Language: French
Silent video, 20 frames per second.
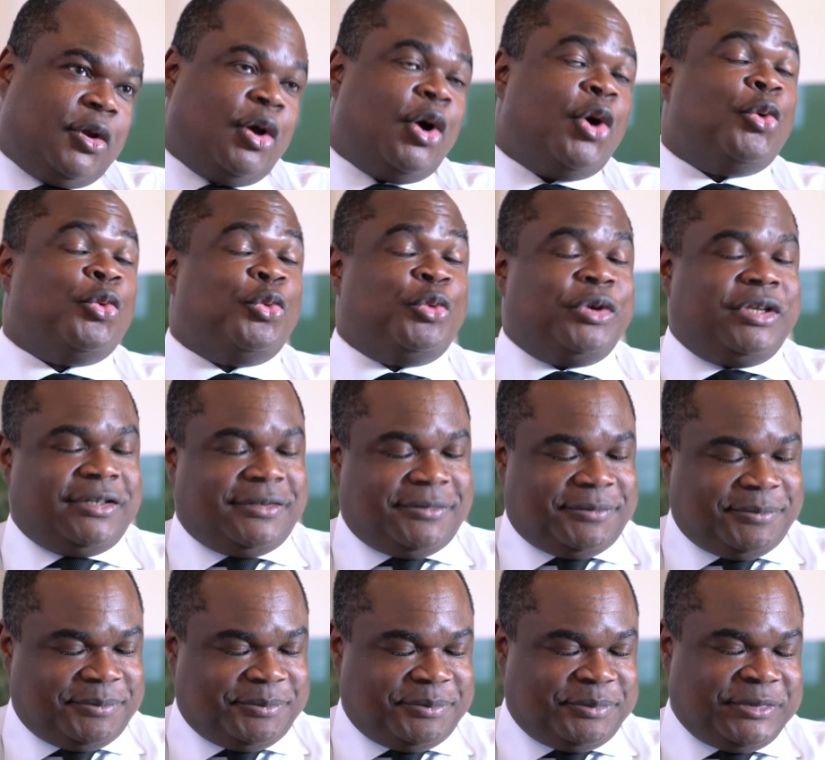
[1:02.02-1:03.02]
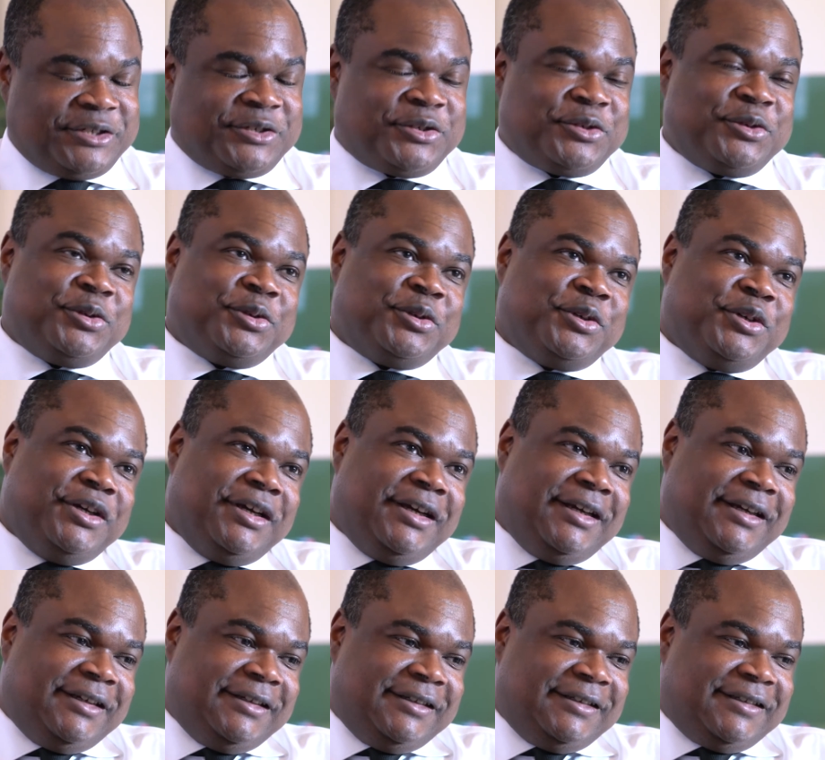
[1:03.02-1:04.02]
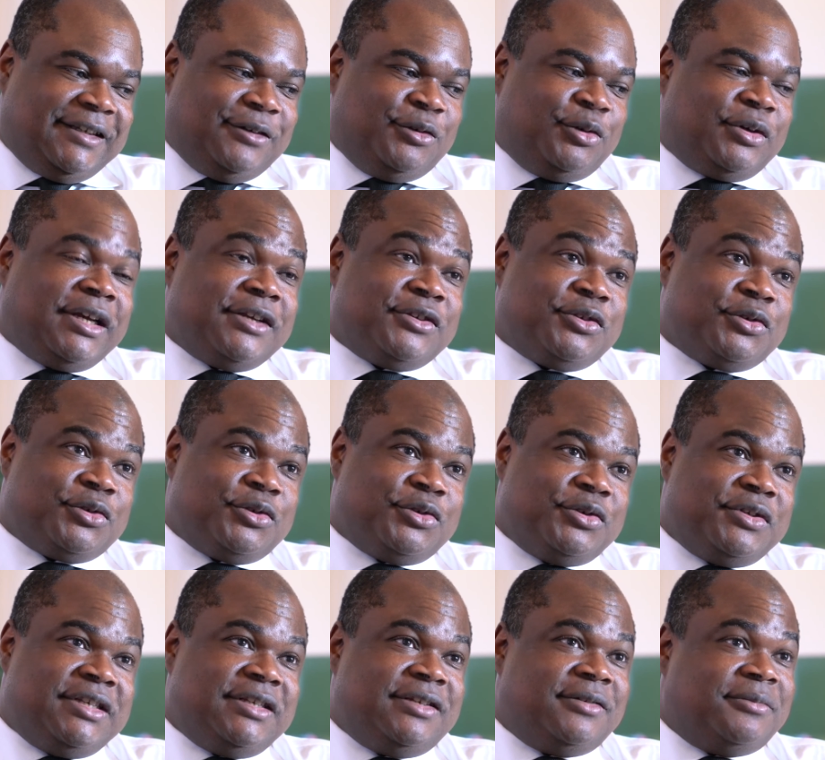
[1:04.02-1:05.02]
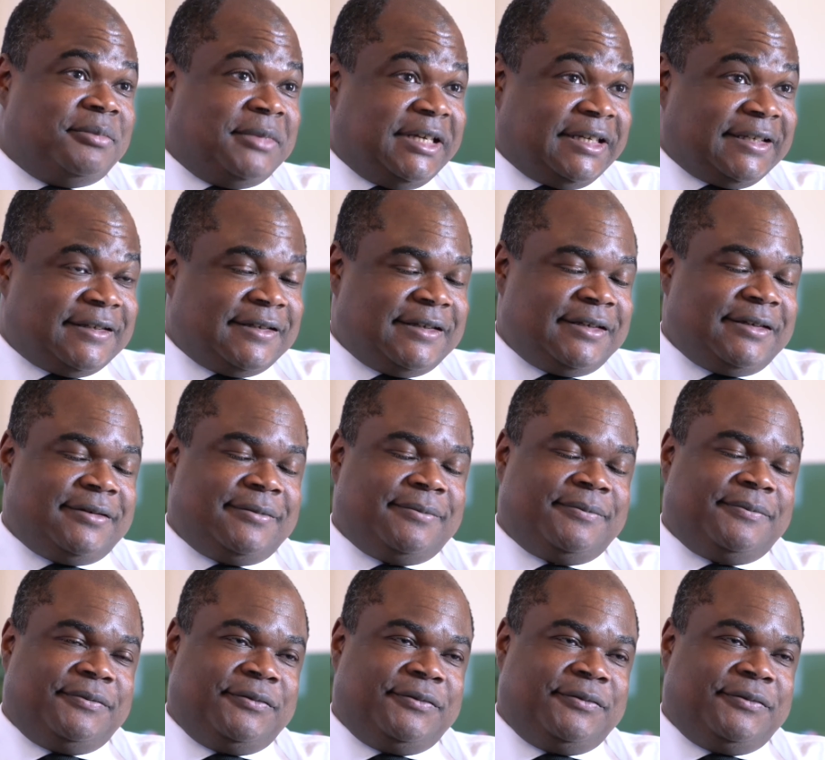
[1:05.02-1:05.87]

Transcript: Oh oui, bien sûr. C'est l'occasion de dire merci,